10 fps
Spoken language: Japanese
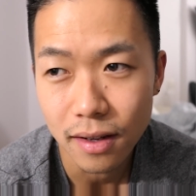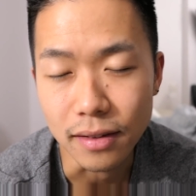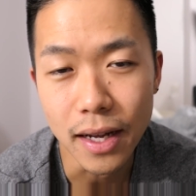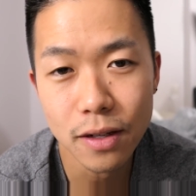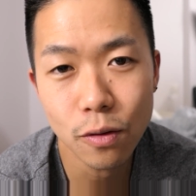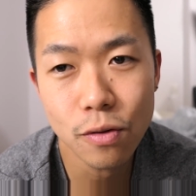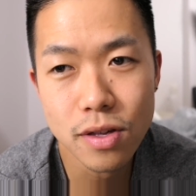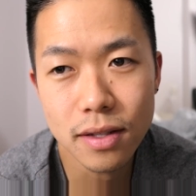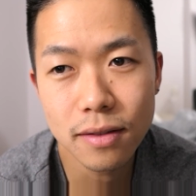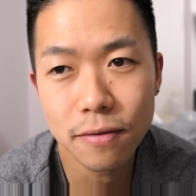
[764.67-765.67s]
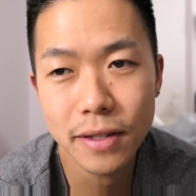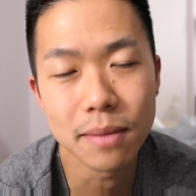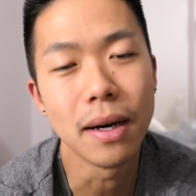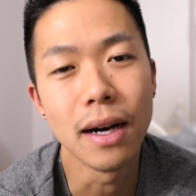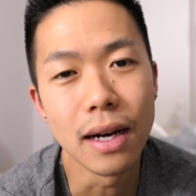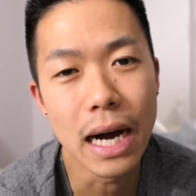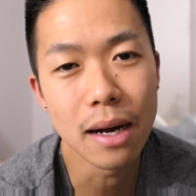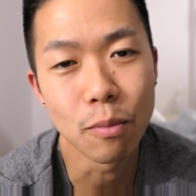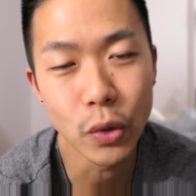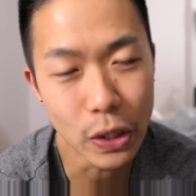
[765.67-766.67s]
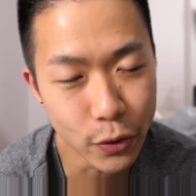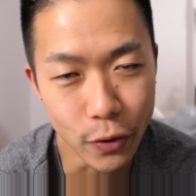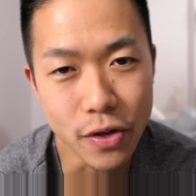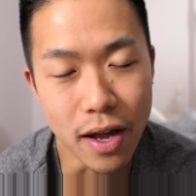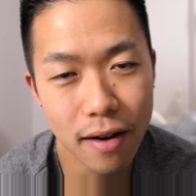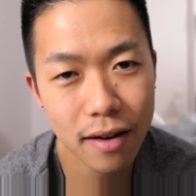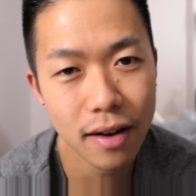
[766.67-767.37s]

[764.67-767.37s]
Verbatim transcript: 外国人フィーバー持ってる人いるじゃん